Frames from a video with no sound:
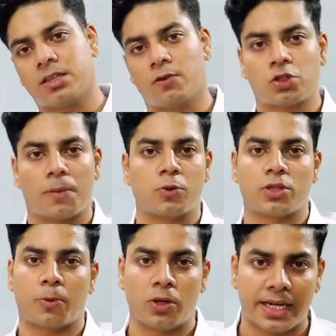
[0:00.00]
दिया तो वो सब
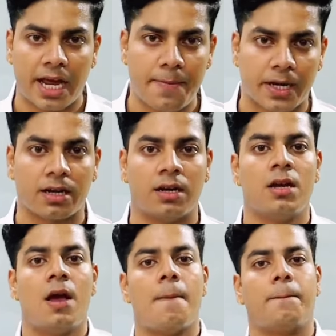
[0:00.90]
कुछ आपको लेना ही पड़ेगा
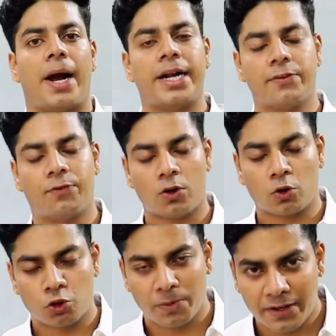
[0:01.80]
बाय
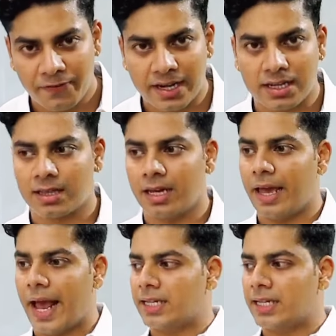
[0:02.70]
डिफॉल्ट कुछ भी डिफेक्ट आता है